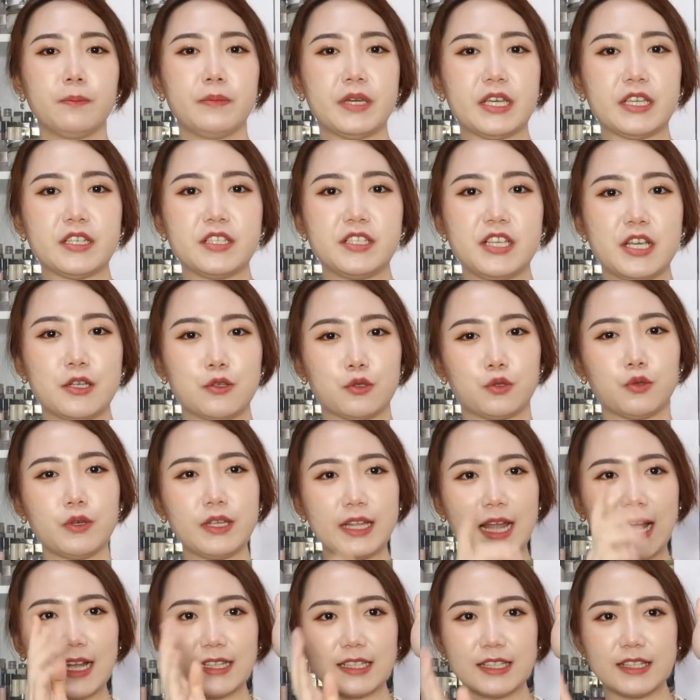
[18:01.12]
明显，所
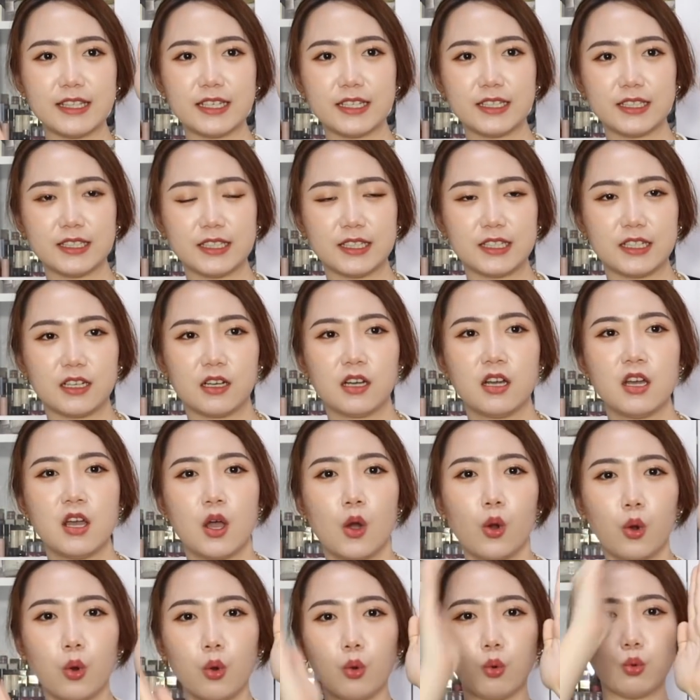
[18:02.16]
以它的那个
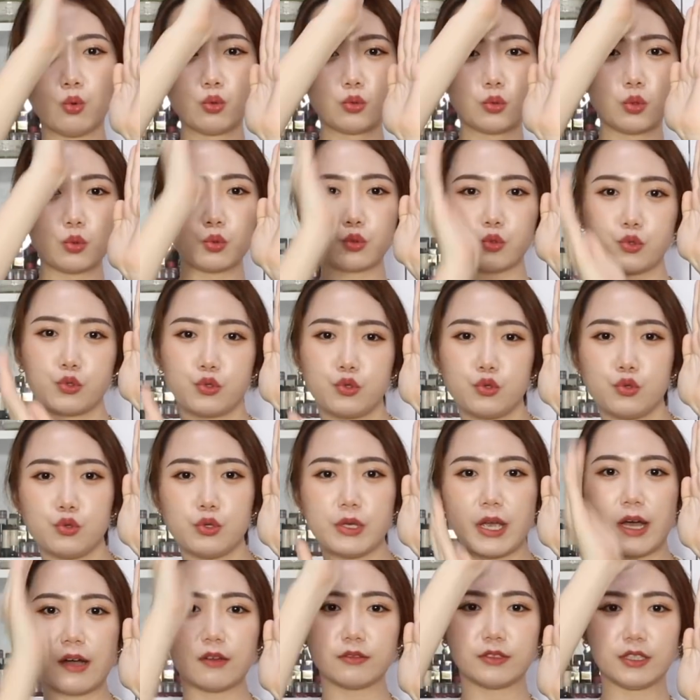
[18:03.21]
弧度
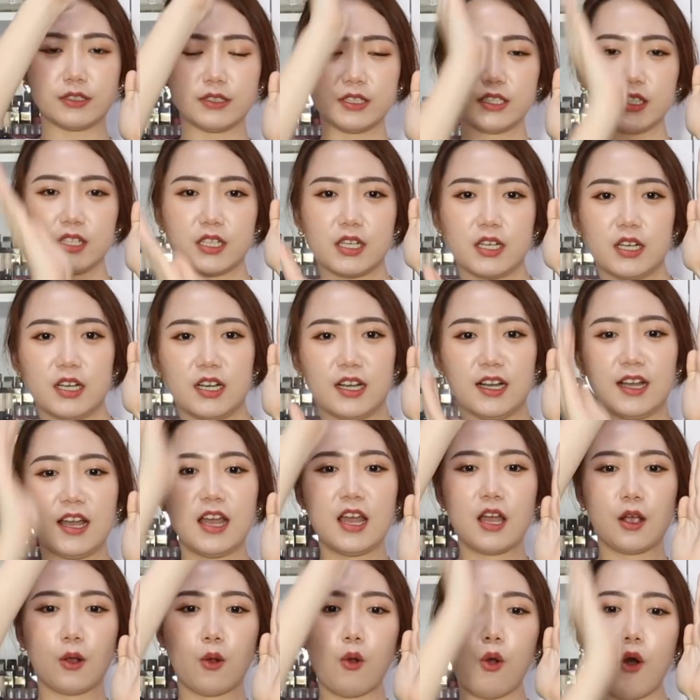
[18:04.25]
需要的那个
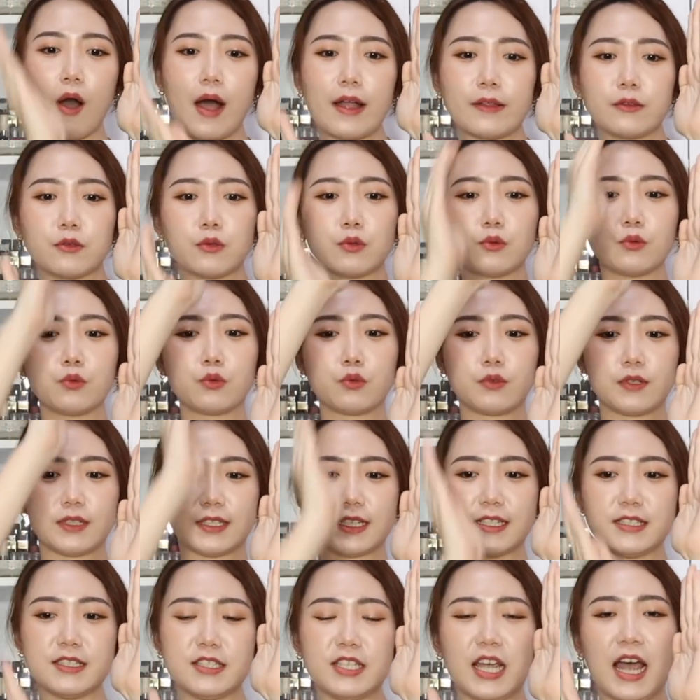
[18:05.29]
宽度
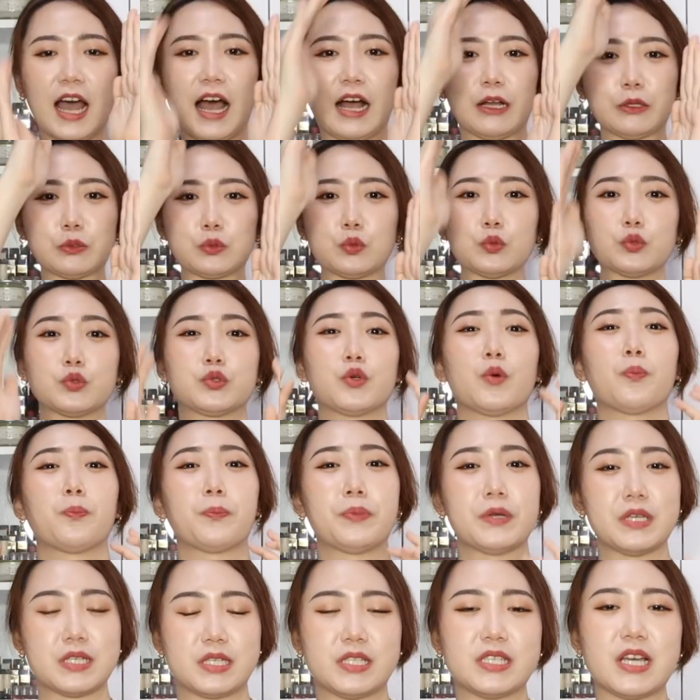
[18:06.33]
跟长度就
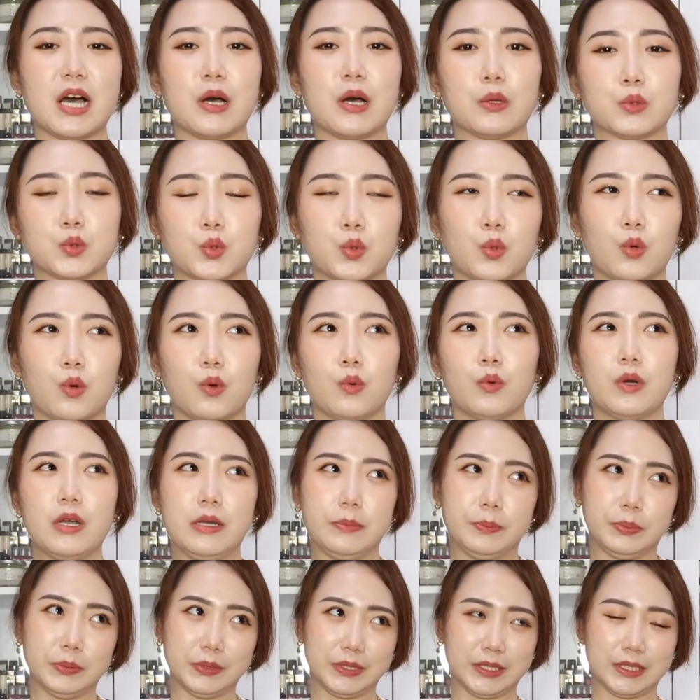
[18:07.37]
比较多，我也
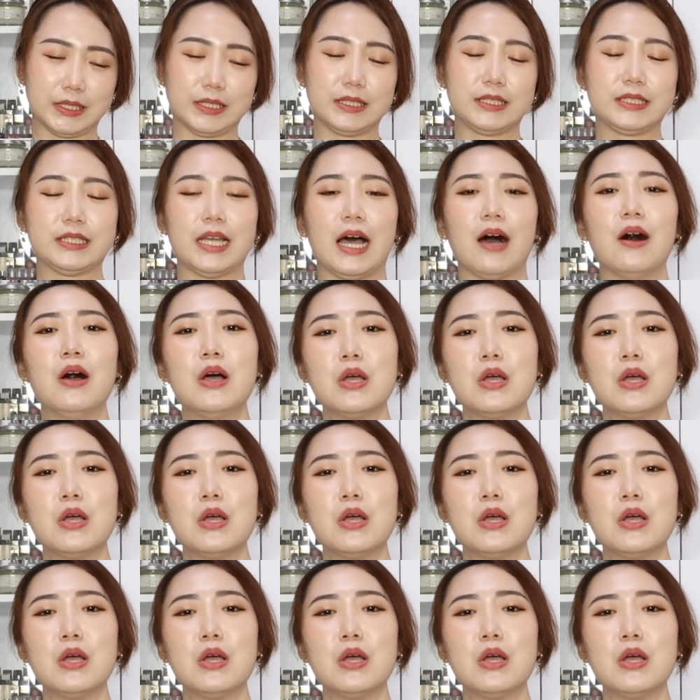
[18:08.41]
不知道，